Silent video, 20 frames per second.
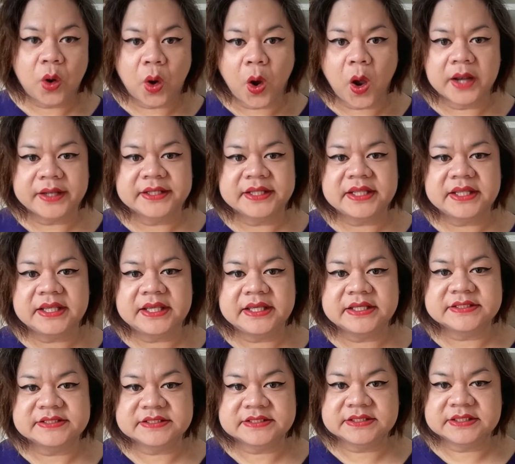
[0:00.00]
ค์กรที่
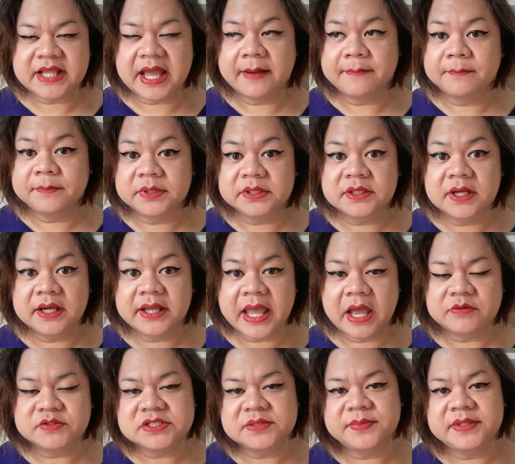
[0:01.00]
ทำเรื่อง
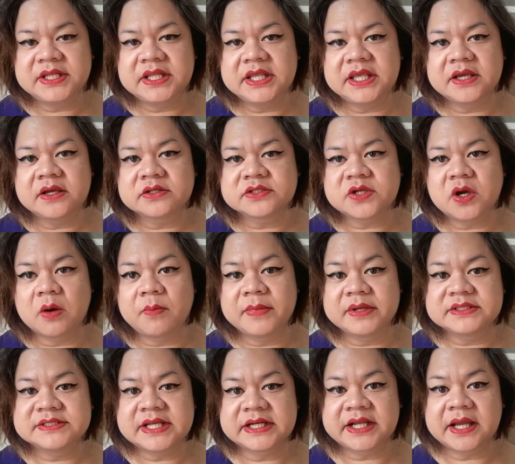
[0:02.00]
LGBT ก็จะออก
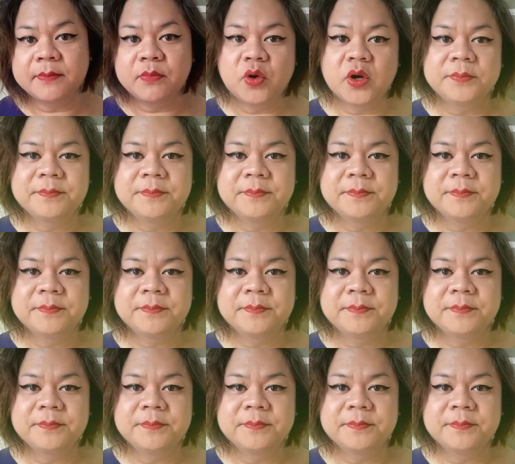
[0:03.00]
มาจัดขบว